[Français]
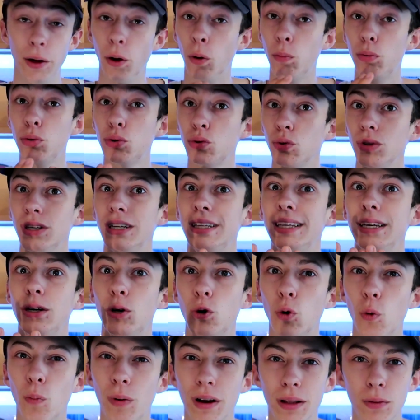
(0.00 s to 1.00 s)
Et en plus, on était
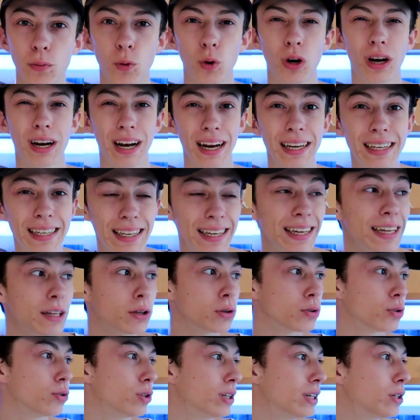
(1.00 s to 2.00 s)
complètement claqués
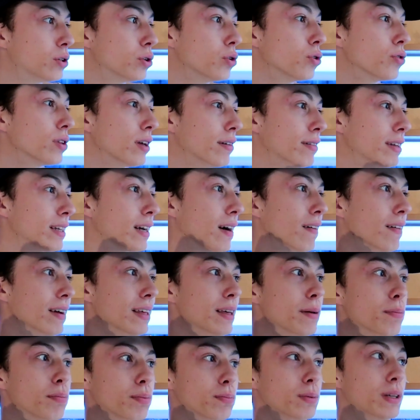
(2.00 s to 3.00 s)
étant donné qu'on avait
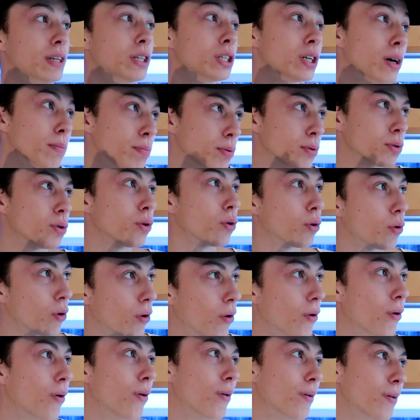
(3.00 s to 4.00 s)
travaillé déjà pendant
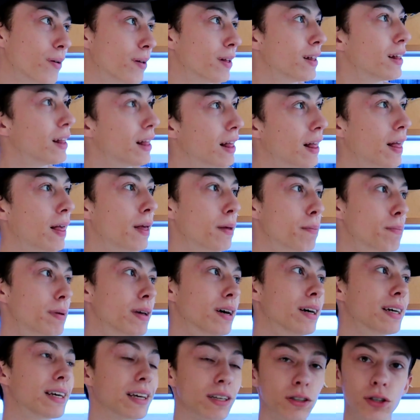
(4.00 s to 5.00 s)
euh,
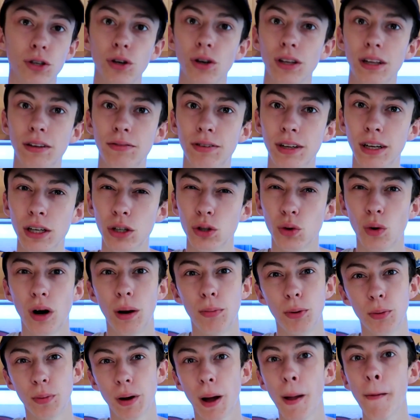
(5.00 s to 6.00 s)
bien 15 heures d'affilée, je crois,
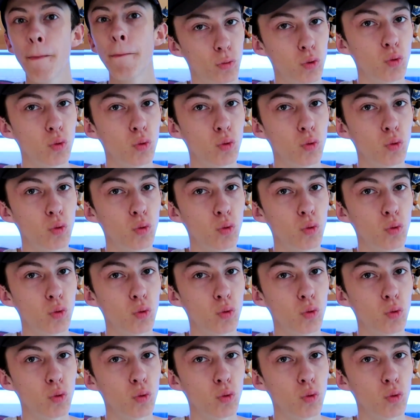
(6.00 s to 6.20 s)
à peu près.